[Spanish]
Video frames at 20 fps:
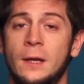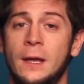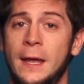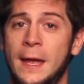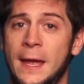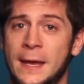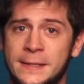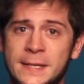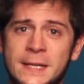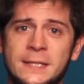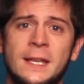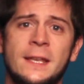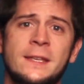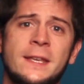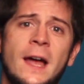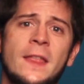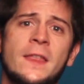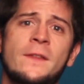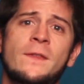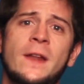Existen
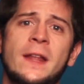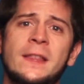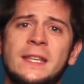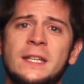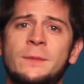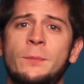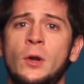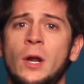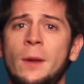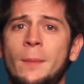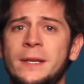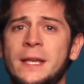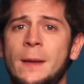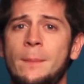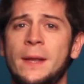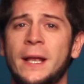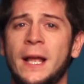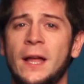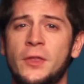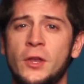ya diferentes programas y
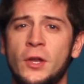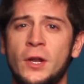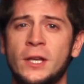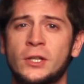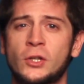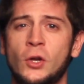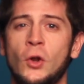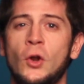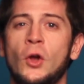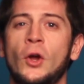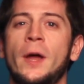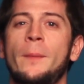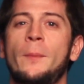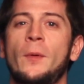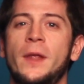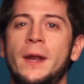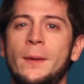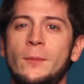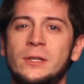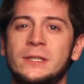aplicaciones con los que
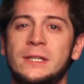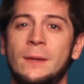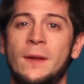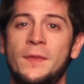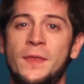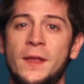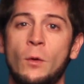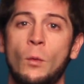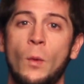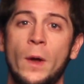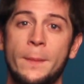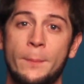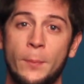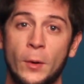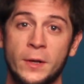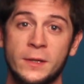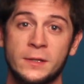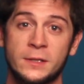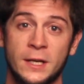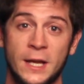podremos establecer
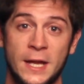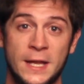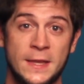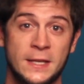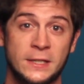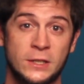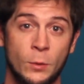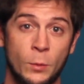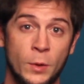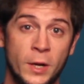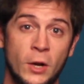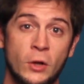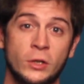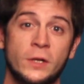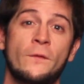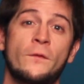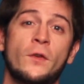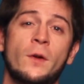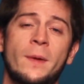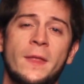waypoints y distribuirlos
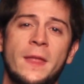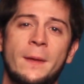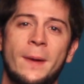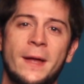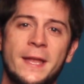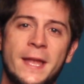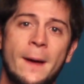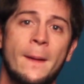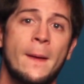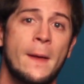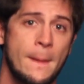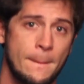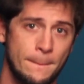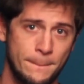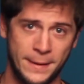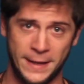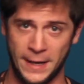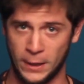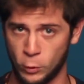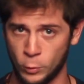en forma de malla
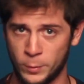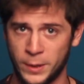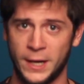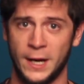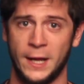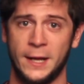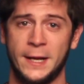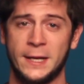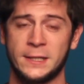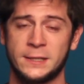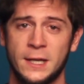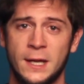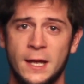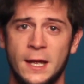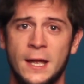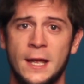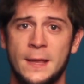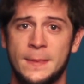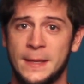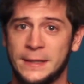para cubrir áreas,
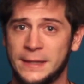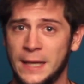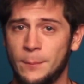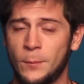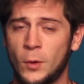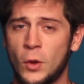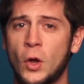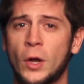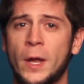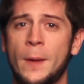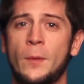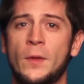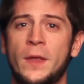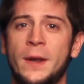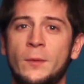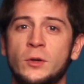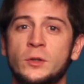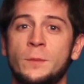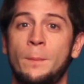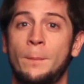de tal modo que
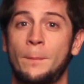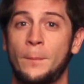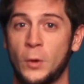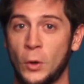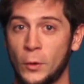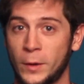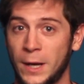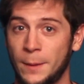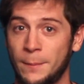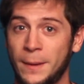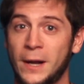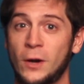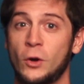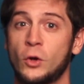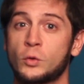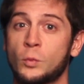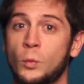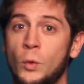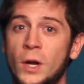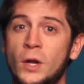podremos programar
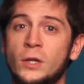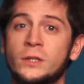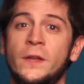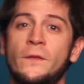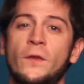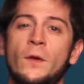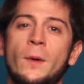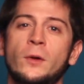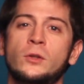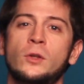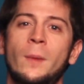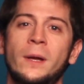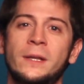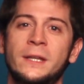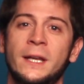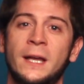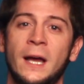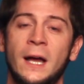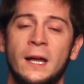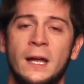los vuelos de forma
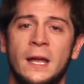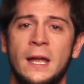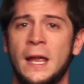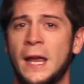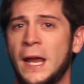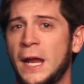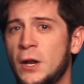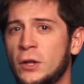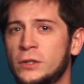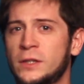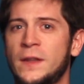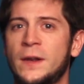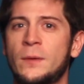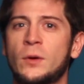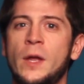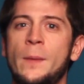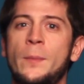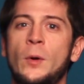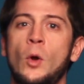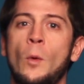automática y no
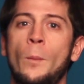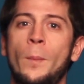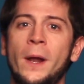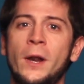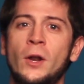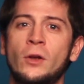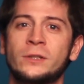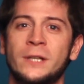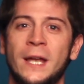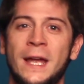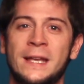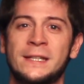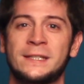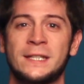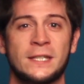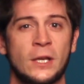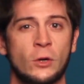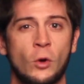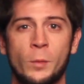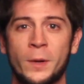tendremos que preocuparnos en
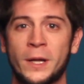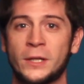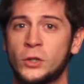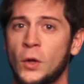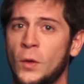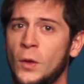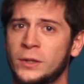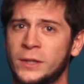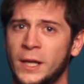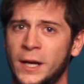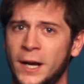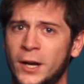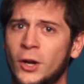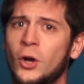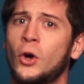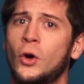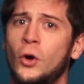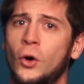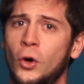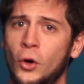si se cubre todo el
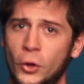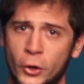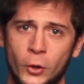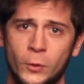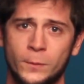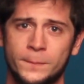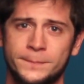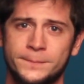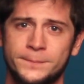terreno o no.